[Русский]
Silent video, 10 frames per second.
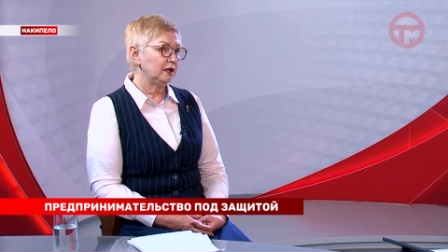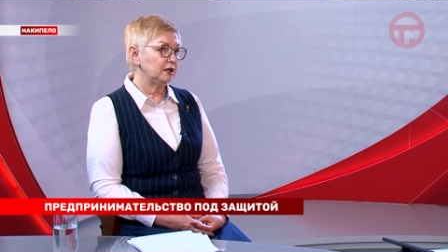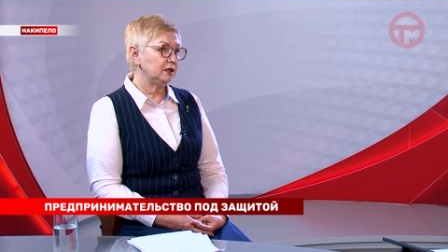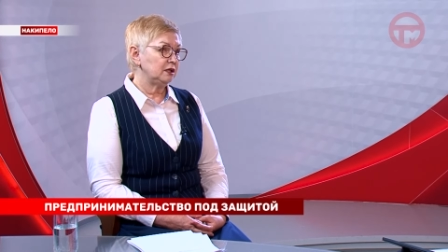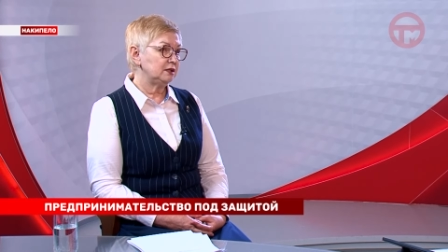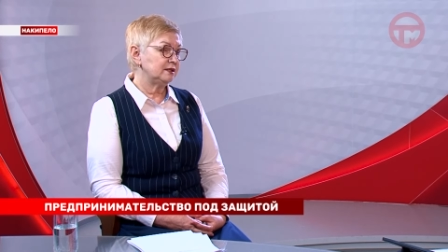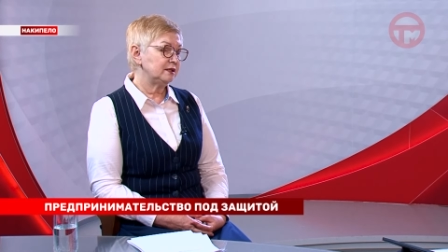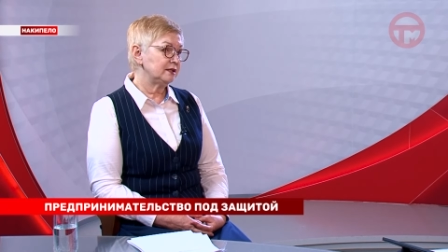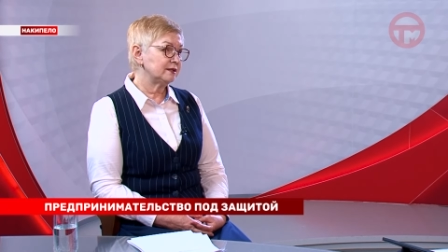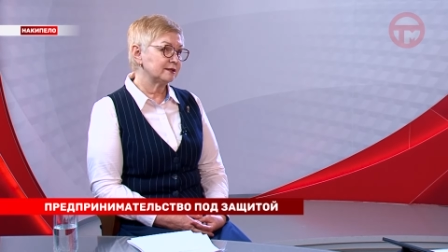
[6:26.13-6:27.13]
И
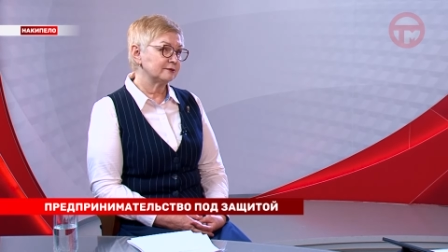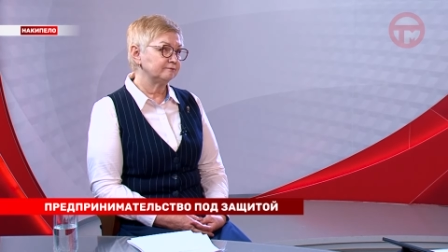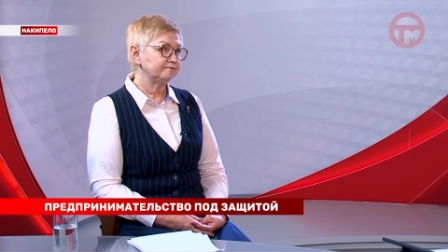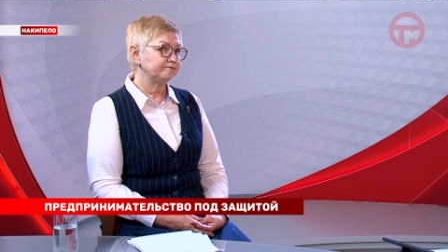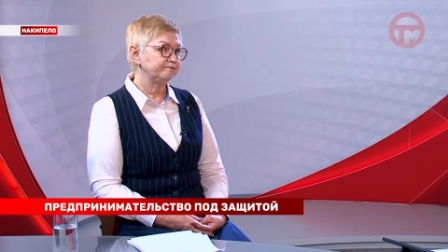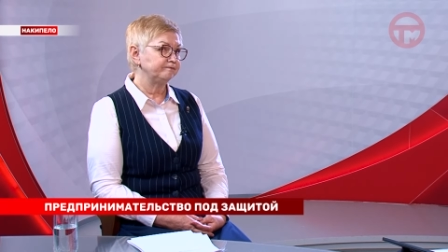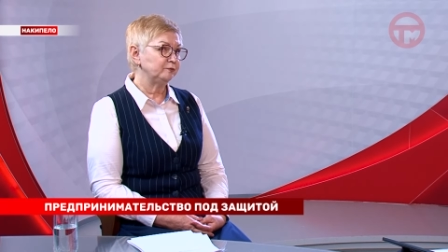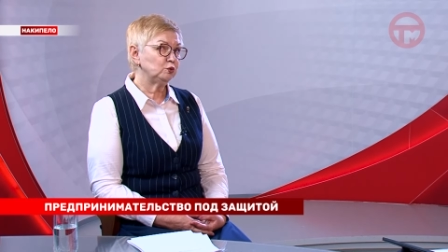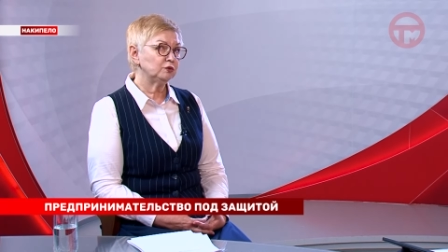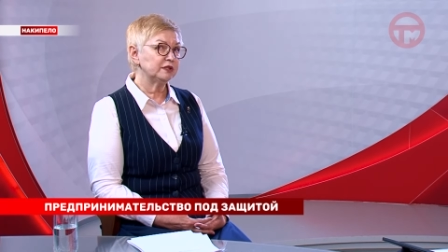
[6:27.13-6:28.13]
здесь
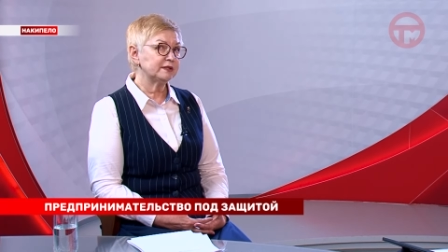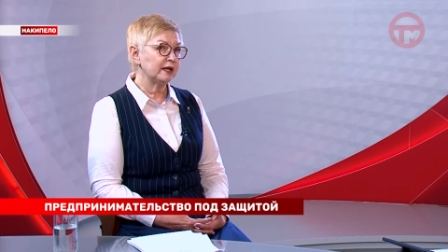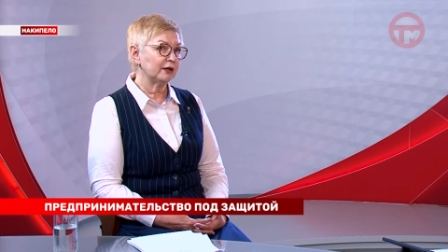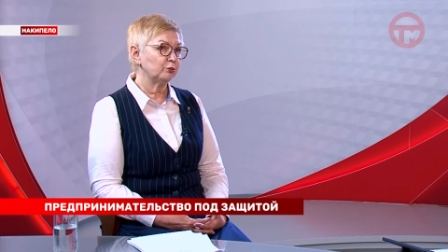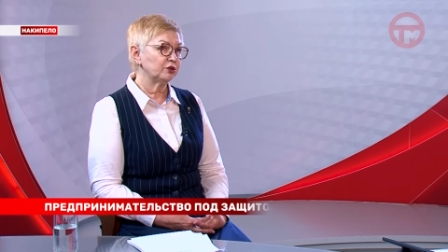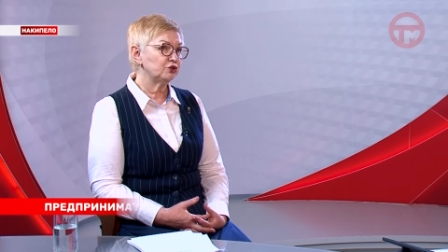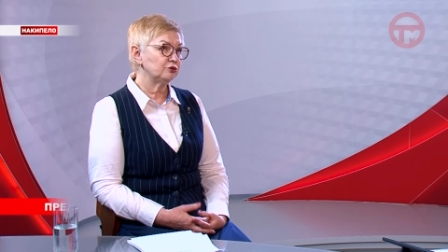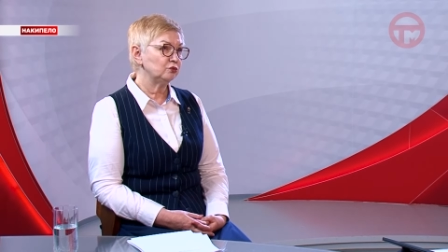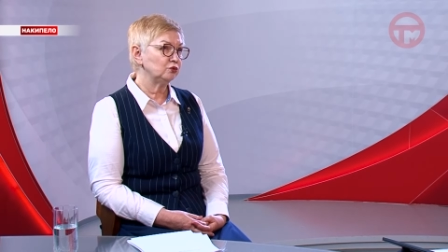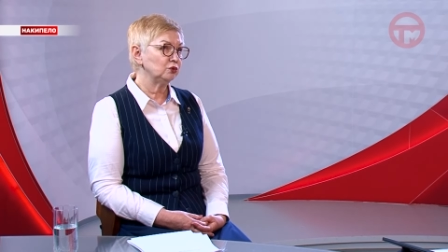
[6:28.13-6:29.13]
ну, не знаю
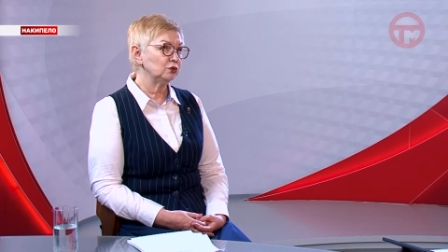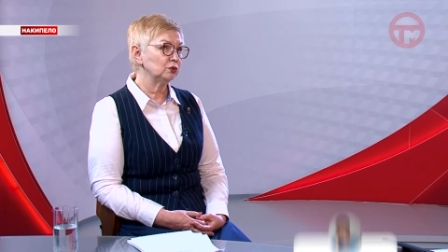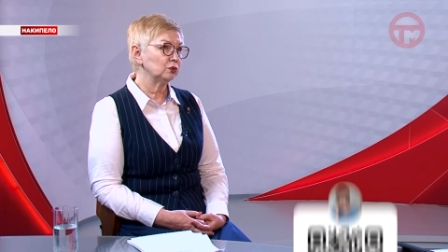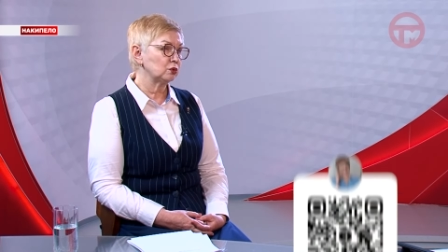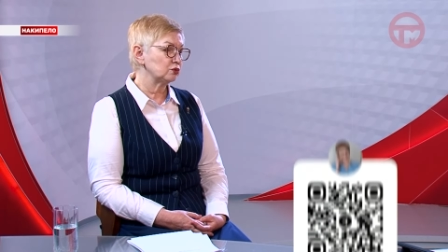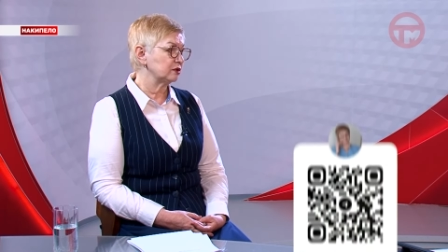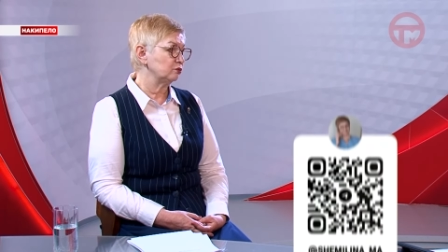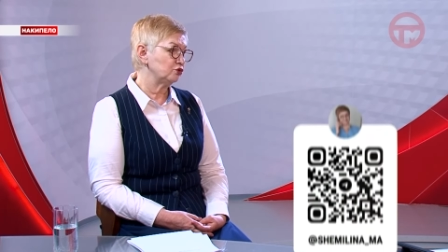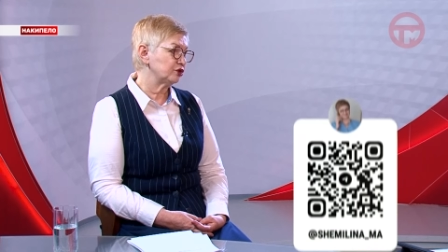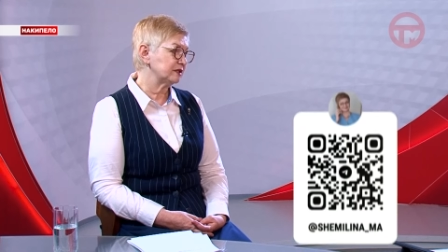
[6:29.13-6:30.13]
почему, но
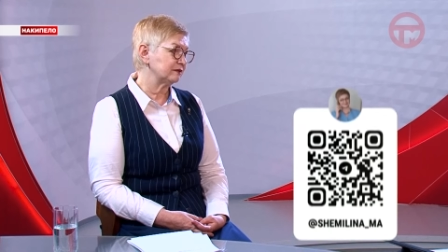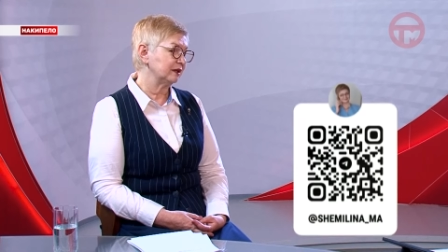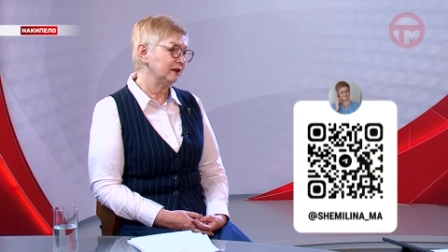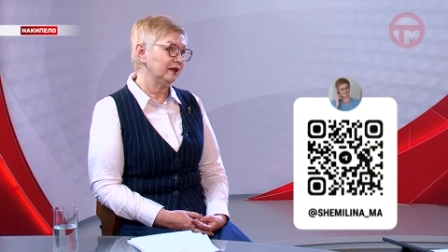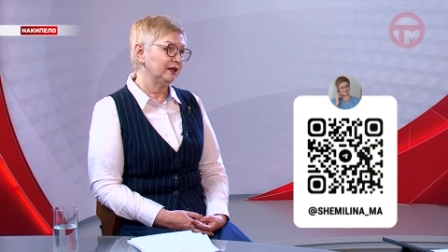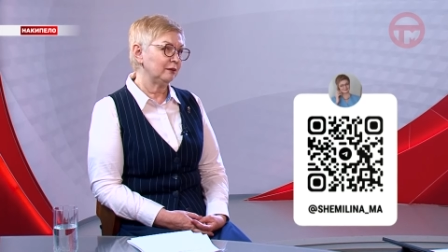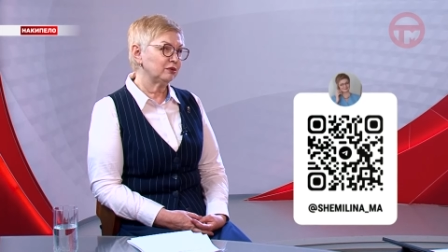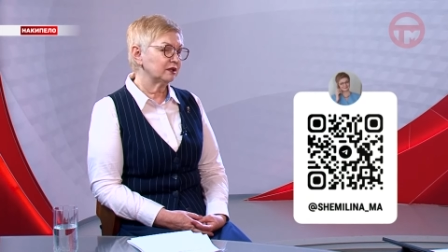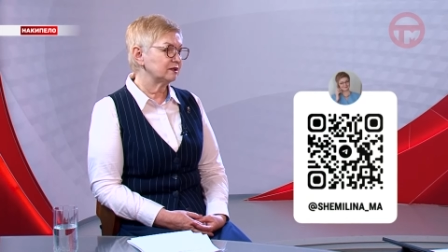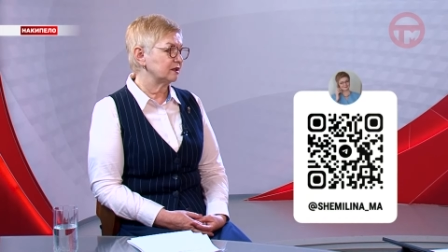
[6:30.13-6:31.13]
Росимущество, я
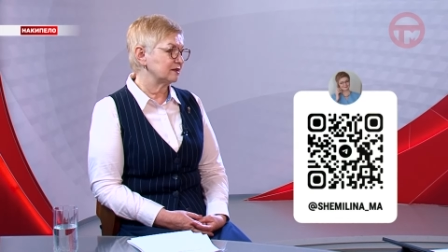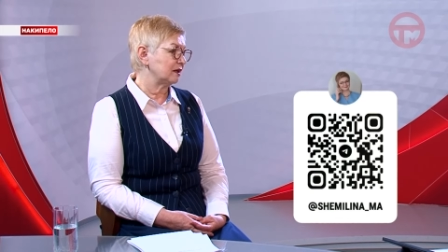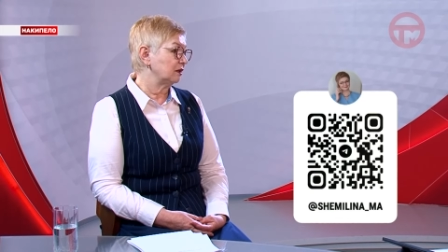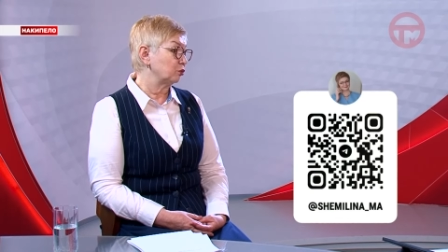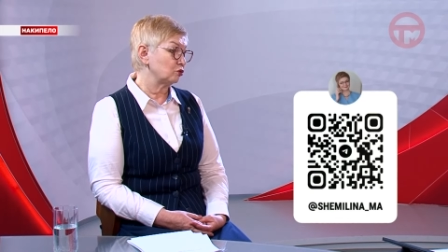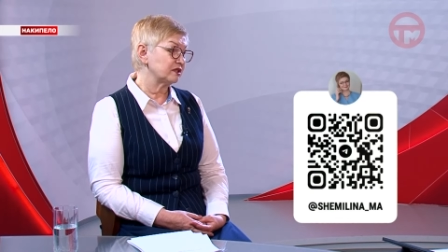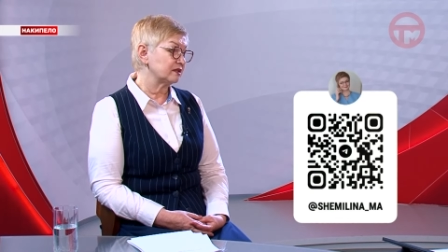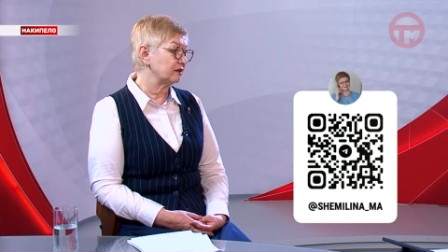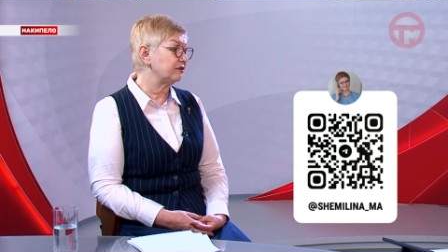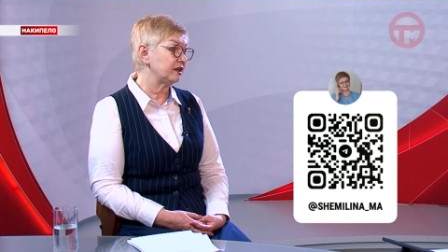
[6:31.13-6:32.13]
бы так сказала, просто
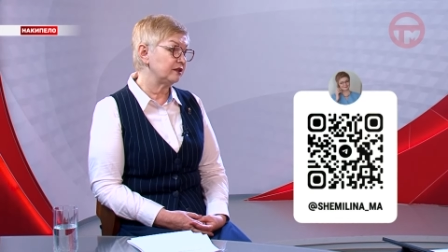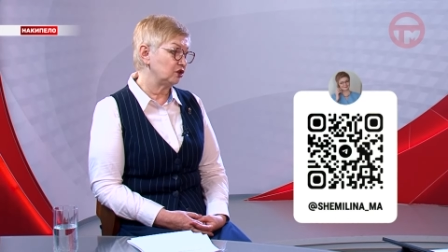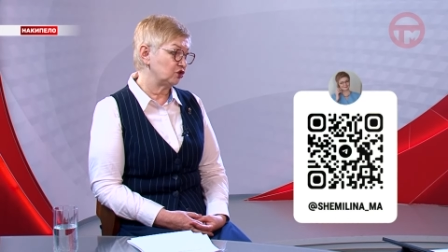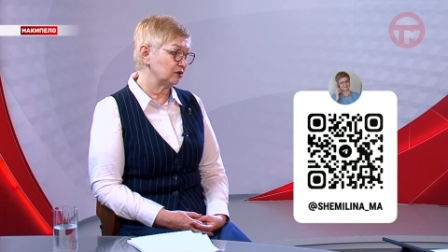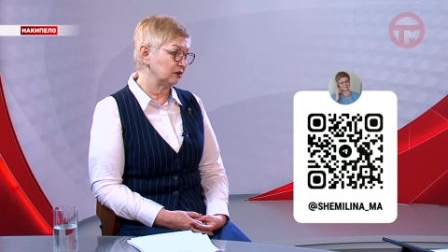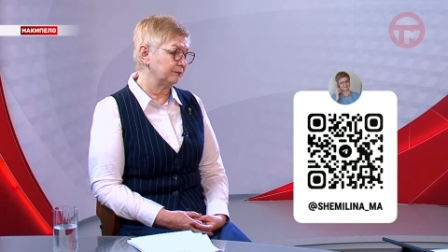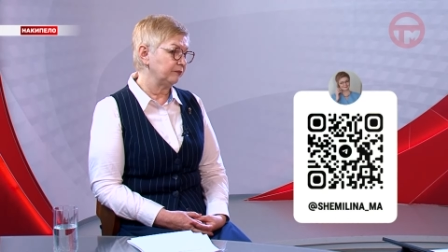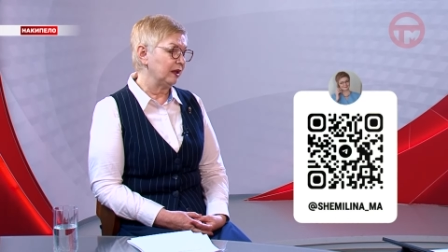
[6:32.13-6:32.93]
завредничало.